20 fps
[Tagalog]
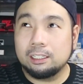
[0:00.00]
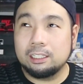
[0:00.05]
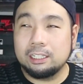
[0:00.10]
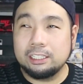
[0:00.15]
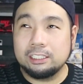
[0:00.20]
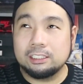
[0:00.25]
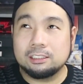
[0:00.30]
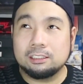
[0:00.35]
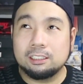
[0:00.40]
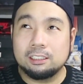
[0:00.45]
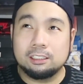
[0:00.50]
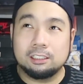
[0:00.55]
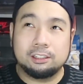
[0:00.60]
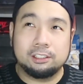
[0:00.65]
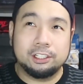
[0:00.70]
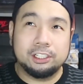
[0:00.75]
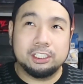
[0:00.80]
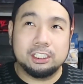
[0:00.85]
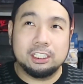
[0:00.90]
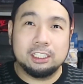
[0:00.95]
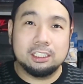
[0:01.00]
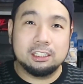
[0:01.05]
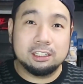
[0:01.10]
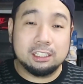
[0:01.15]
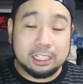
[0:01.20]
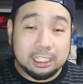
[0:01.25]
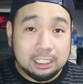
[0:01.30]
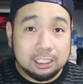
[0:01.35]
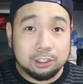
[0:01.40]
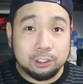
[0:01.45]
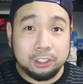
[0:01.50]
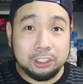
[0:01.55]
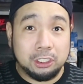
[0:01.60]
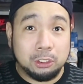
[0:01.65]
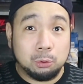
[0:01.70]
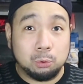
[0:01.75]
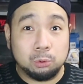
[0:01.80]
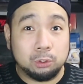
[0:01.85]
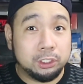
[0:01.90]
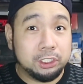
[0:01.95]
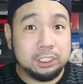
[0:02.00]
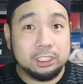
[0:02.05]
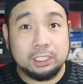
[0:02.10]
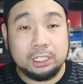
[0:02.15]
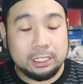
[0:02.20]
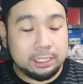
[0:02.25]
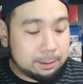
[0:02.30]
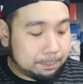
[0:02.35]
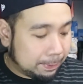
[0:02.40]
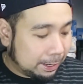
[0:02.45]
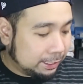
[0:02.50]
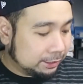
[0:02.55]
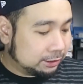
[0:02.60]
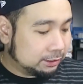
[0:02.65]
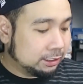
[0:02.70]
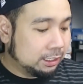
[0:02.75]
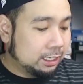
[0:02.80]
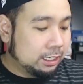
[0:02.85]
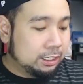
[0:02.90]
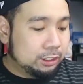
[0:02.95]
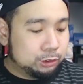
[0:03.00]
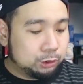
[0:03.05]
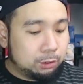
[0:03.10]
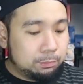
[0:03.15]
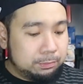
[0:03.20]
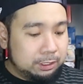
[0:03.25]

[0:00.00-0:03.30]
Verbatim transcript: at least a 33, 32, 33 na pants. So